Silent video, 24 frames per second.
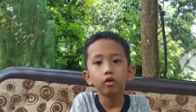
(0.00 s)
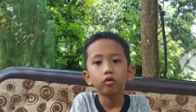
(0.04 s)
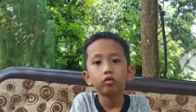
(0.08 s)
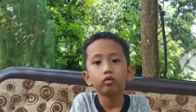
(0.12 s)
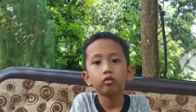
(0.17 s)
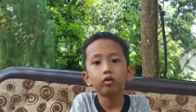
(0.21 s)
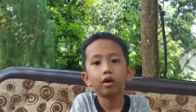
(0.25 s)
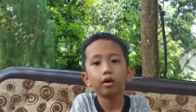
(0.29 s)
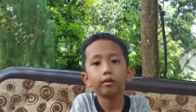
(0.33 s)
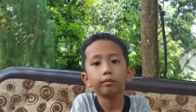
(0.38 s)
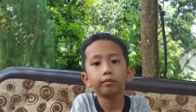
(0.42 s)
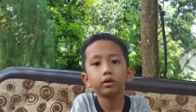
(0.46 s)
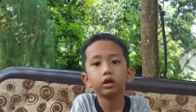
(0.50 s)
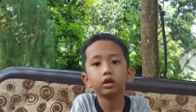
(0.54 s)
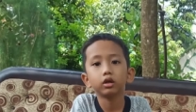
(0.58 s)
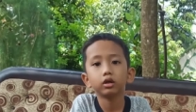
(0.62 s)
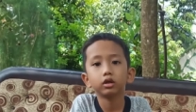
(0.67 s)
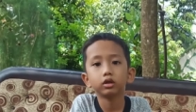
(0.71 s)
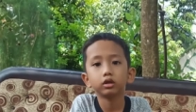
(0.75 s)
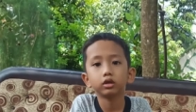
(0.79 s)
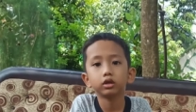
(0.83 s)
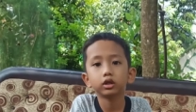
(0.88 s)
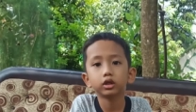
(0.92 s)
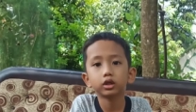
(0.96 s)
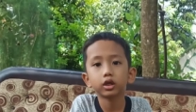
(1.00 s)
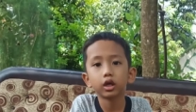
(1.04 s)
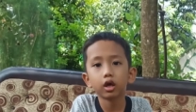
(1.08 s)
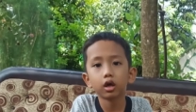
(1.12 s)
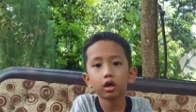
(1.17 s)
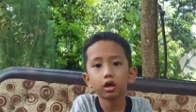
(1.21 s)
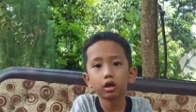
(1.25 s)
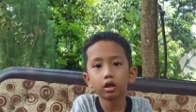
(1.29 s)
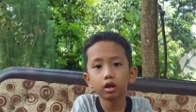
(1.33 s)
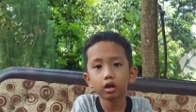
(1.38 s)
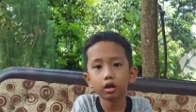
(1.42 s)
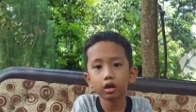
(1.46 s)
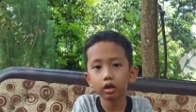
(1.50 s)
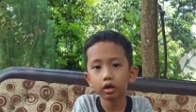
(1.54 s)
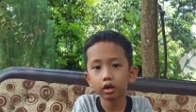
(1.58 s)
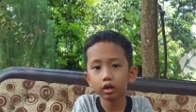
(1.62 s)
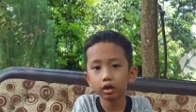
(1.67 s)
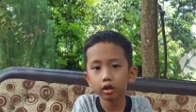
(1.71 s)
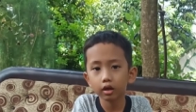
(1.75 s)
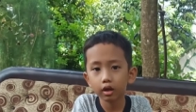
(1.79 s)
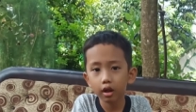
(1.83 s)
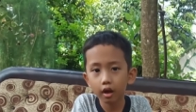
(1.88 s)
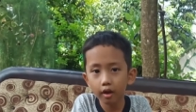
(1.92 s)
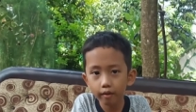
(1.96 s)
wa min syarri
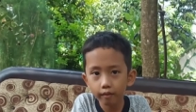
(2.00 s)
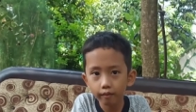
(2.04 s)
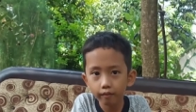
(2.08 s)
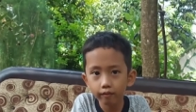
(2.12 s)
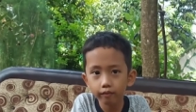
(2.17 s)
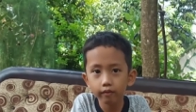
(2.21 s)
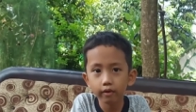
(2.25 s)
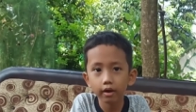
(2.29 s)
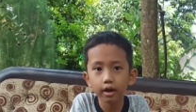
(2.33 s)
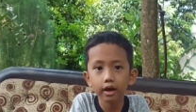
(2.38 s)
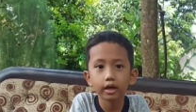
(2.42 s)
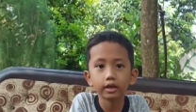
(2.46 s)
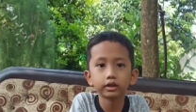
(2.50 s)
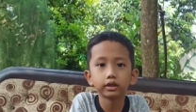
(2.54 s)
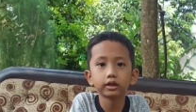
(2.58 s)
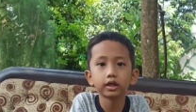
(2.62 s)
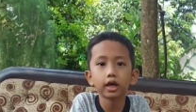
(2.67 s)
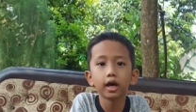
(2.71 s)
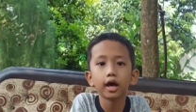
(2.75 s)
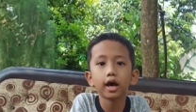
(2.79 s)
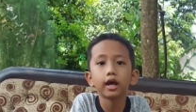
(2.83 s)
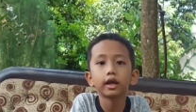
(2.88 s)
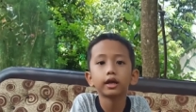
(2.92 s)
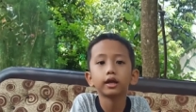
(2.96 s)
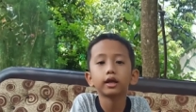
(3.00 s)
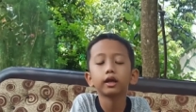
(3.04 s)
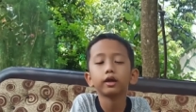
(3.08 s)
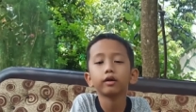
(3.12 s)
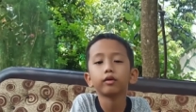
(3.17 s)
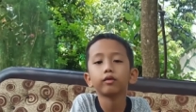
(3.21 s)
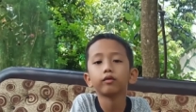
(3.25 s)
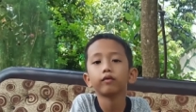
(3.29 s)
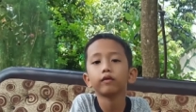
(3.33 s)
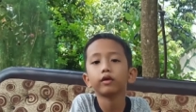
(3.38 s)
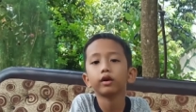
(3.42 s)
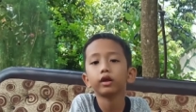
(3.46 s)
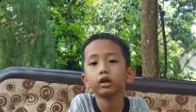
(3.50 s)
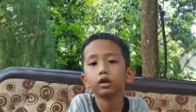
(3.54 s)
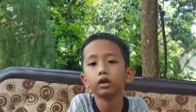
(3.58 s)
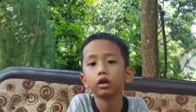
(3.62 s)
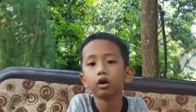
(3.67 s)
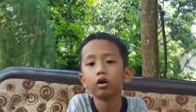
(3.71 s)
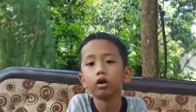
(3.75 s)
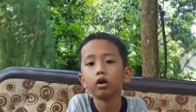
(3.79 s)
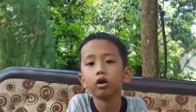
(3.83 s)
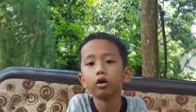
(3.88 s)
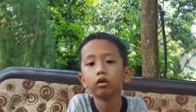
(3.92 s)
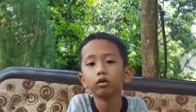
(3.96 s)
nafasati fil
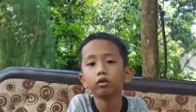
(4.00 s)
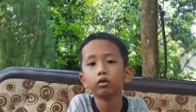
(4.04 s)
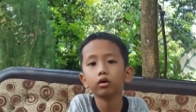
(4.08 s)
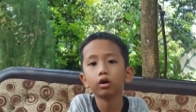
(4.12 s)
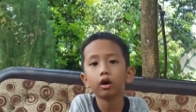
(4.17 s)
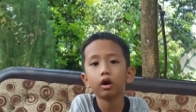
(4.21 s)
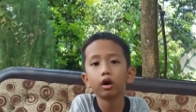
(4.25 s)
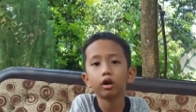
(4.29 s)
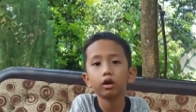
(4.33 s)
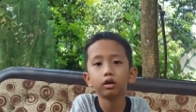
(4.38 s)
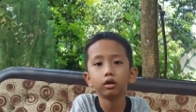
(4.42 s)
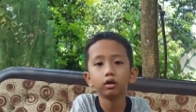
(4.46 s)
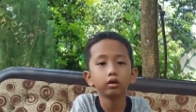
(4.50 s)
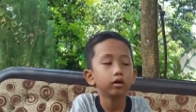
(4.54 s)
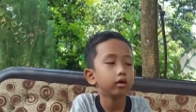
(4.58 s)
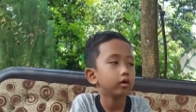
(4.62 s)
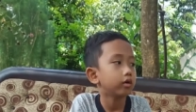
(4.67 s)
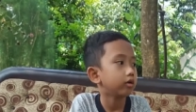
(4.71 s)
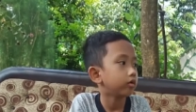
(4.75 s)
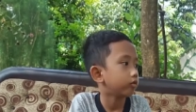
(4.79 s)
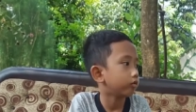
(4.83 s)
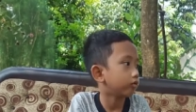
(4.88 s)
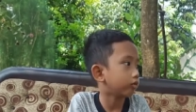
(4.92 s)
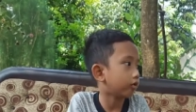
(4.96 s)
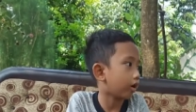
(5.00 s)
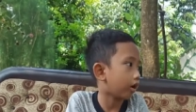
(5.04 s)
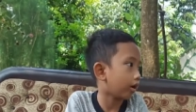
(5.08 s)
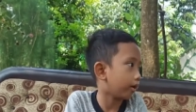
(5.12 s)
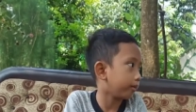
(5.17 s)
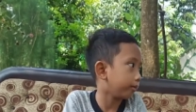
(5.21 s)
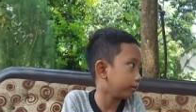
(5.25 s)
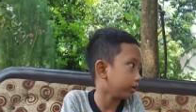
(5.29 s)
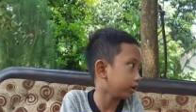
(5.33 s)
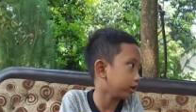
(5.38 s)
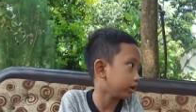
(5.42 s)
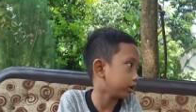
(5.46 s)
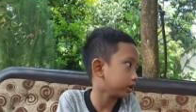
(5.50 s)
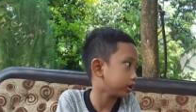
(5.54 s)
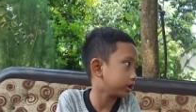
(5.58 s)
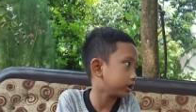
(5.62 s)
'uqad wa min